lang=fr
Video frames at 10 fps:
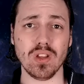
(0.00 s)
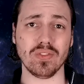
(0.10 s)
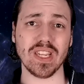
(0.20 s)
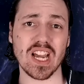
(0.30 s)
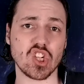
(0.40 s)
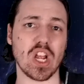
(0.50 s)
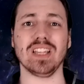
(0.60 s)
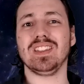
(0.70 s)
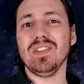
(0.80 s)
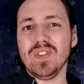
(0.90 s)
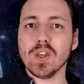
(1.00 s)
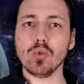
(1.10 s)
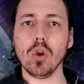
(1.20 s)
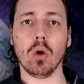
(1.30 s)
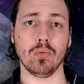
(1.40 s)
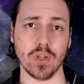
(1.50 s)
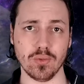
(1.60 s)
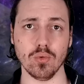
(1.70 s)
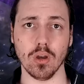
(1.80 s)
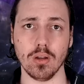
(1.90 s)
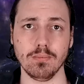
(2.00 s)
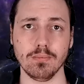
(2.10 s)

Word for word: un virage assez virulent en voiture.